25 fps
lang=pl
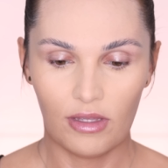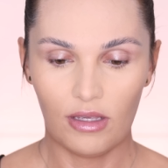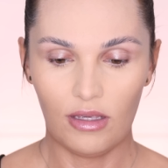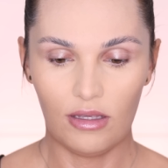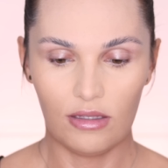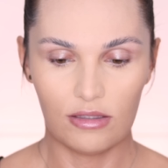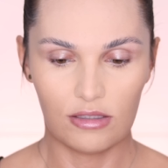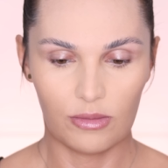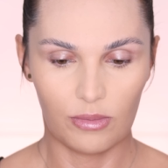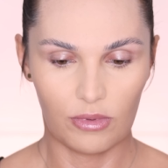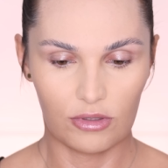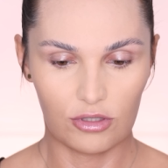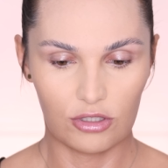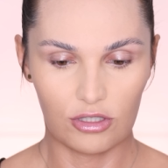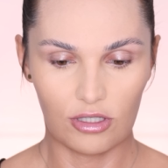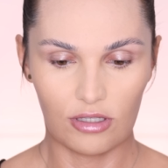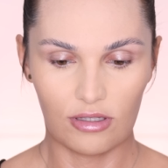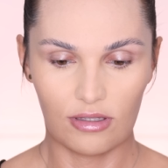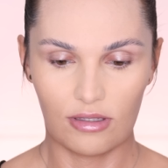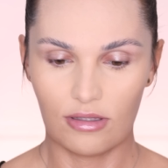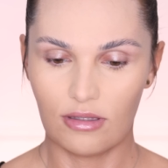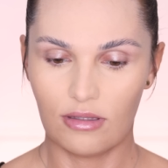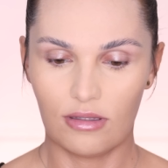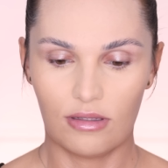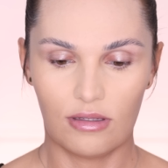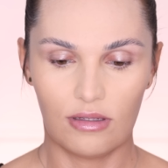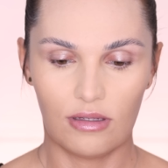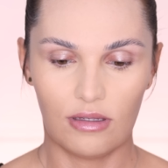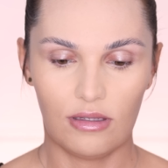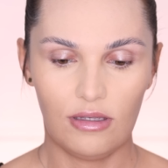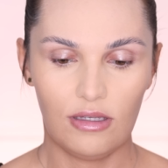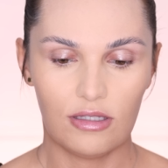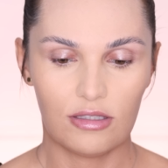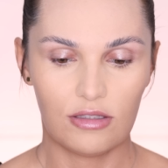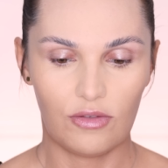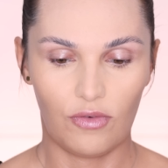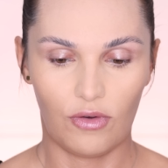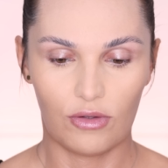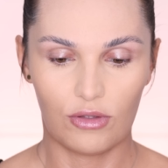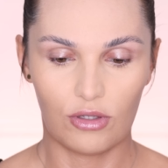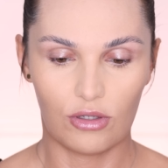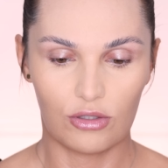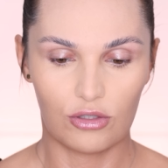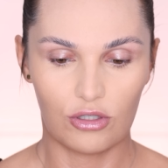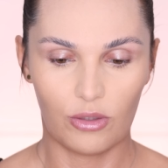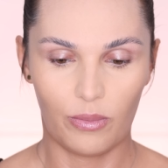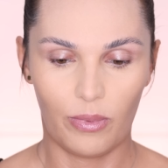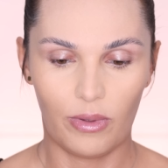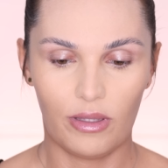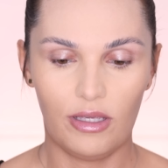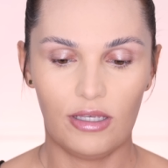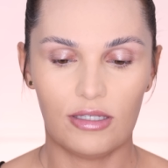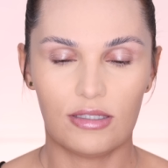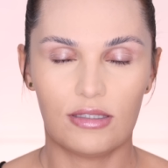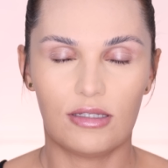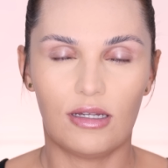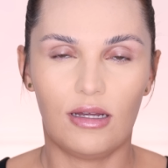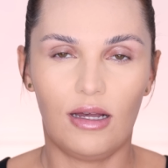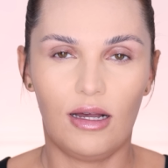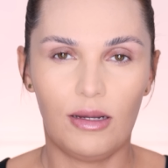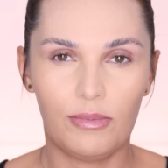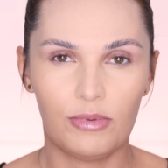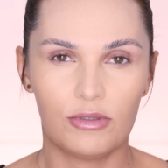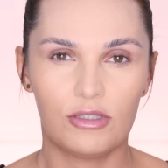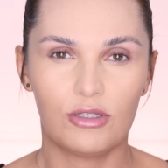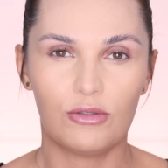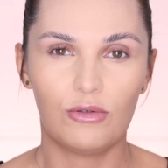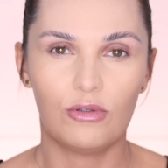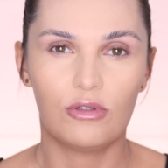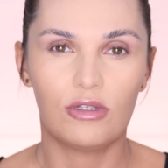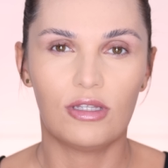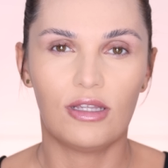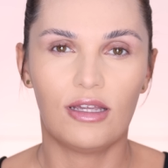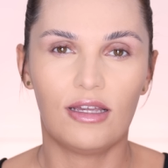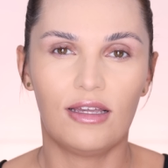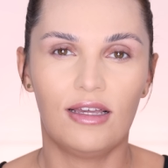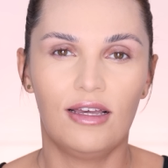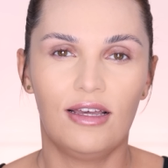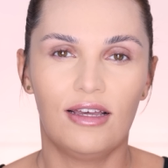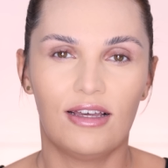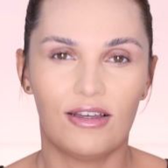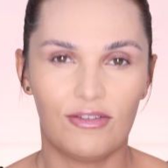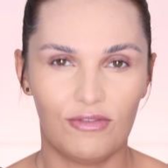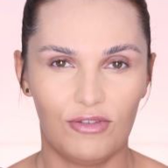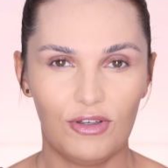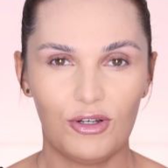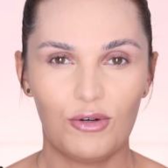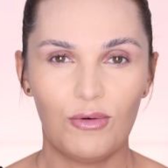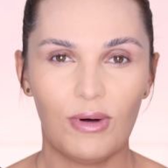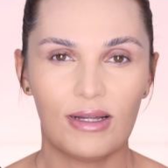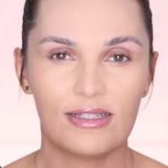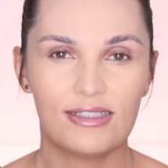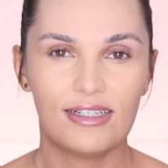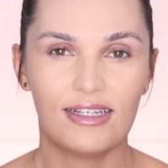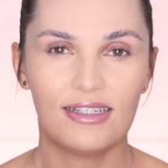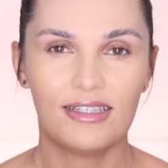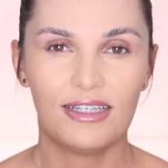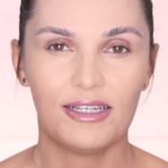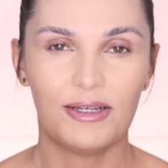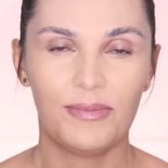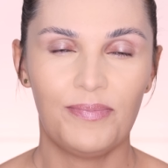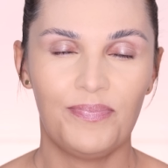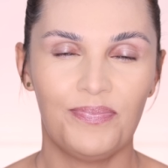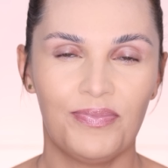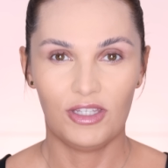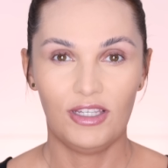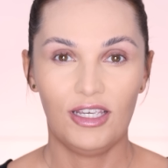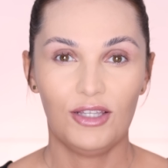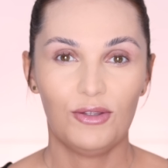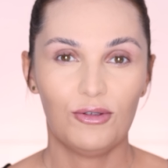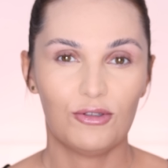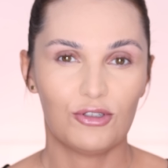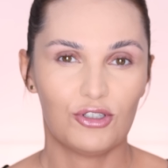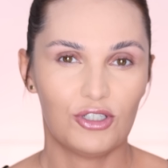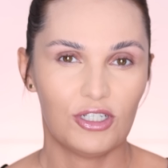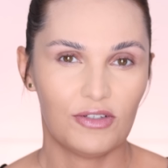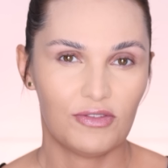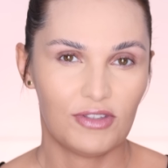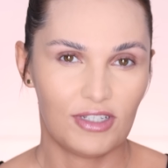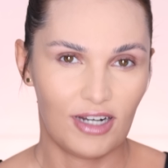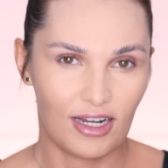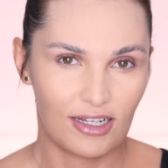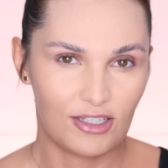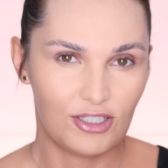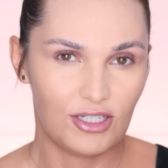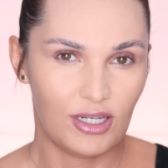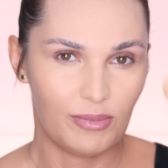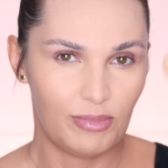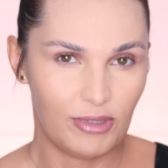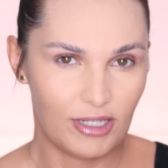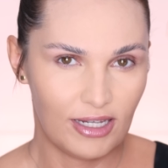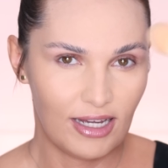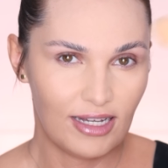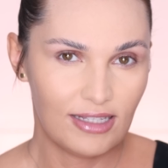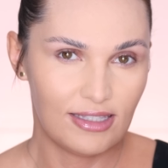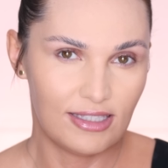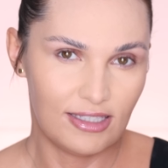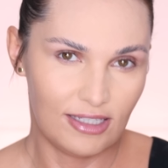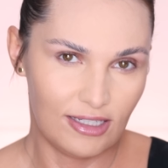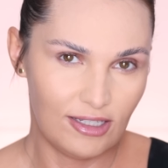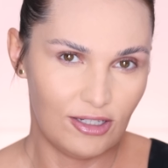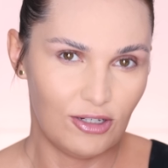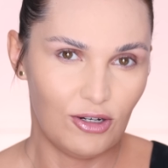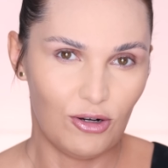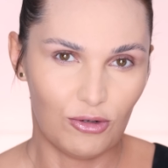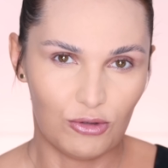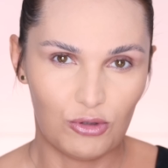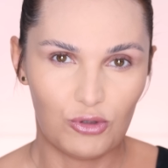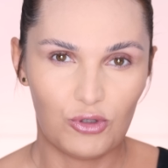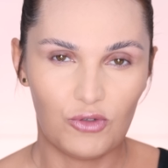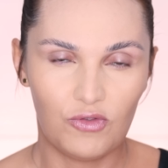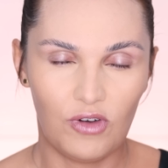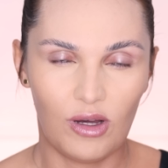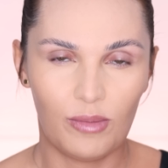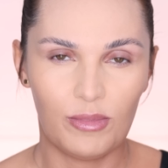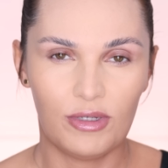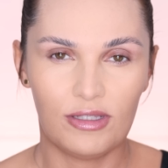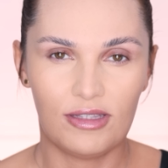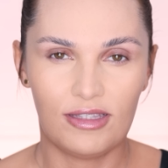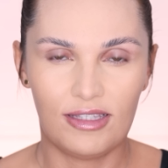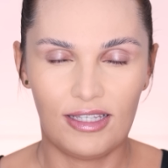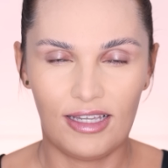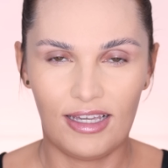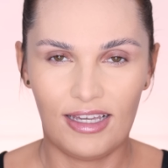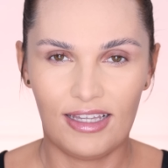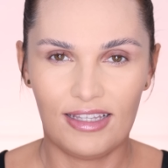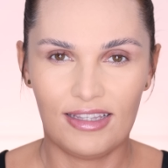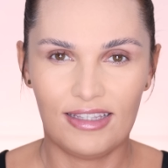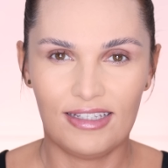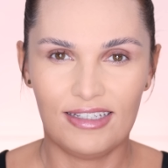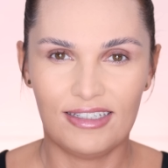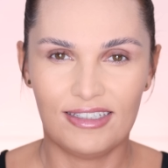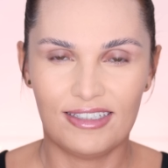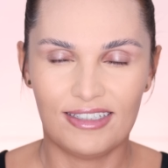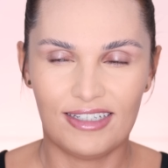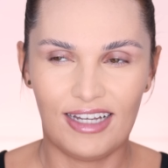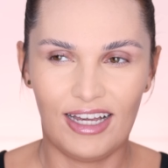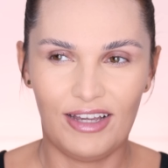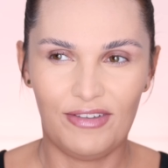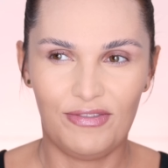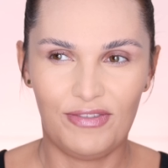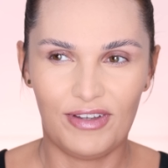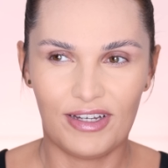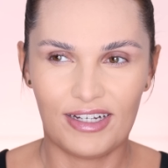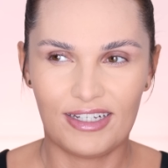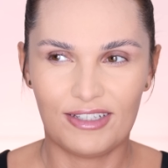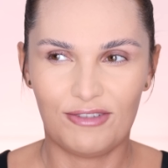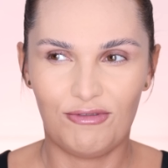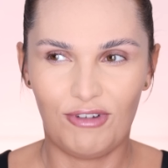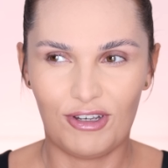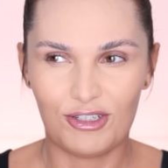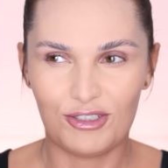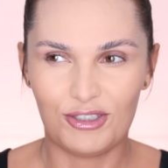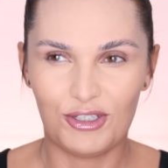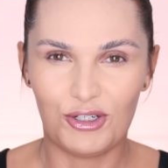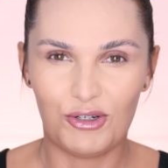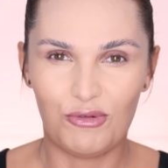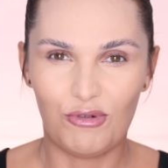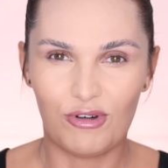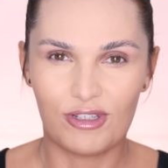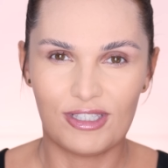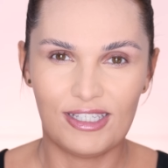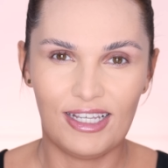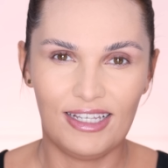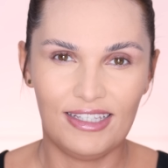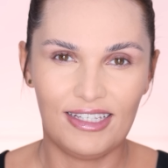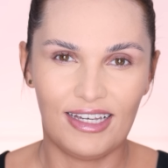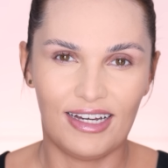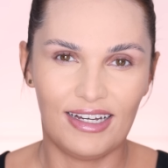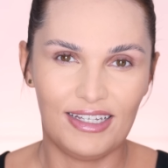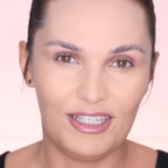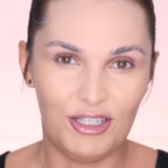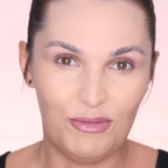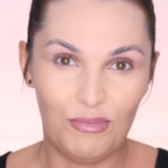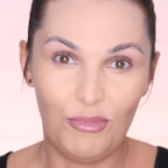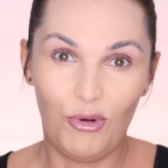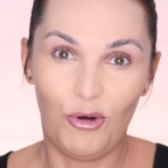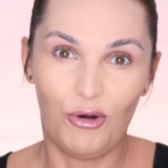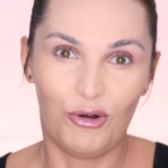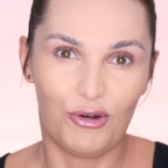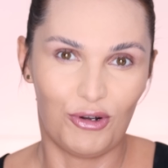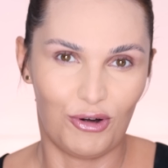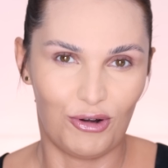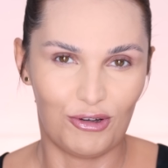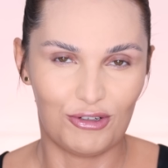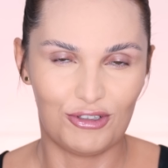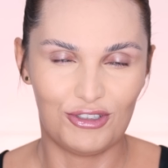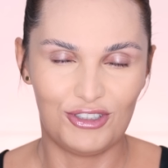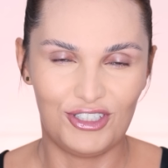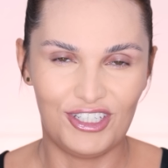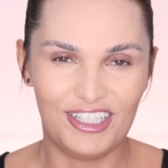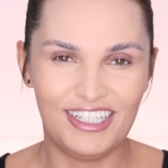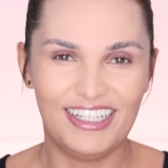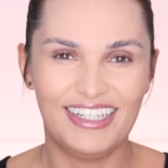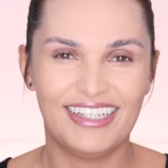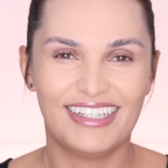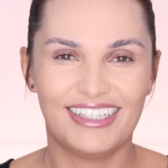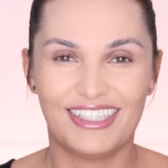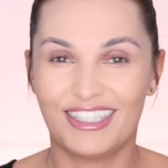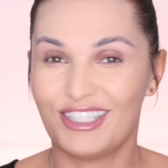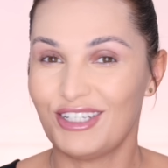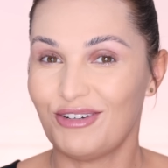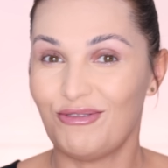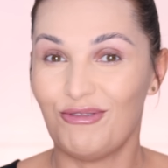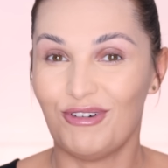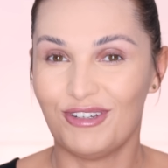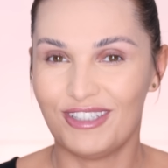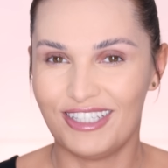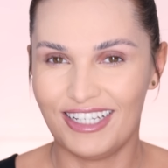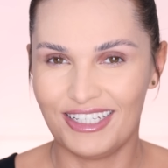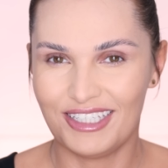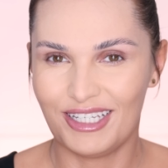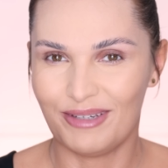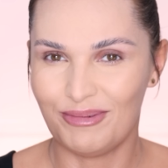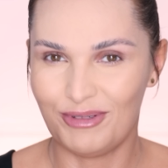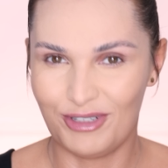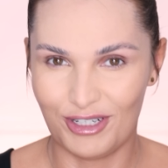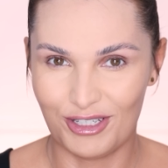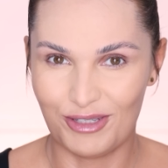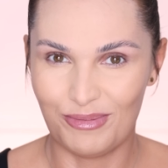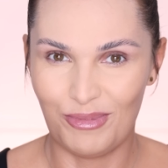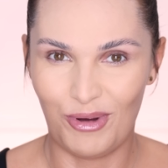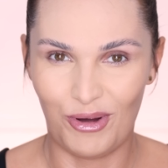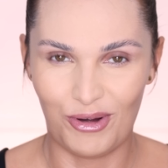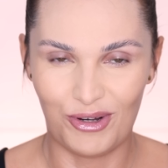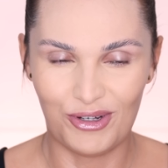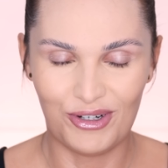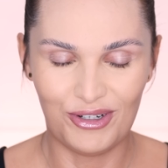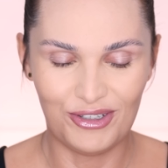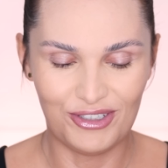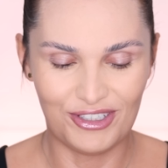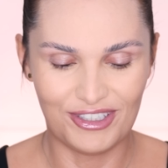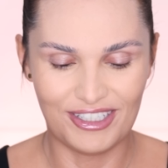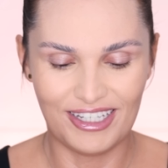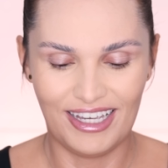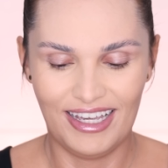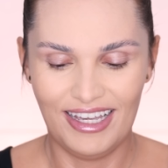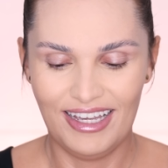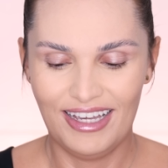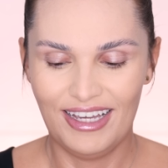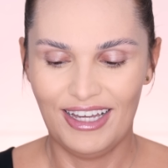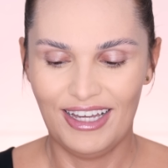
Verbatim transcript: I zobaczcie, jest Photoshop. Jest absolutne wygładzenie. Nie dość, że w trakcie aplikacji odczuwamy ten efekt właśnie chłodzenia i mokrości, schłodzenia przez mokrość,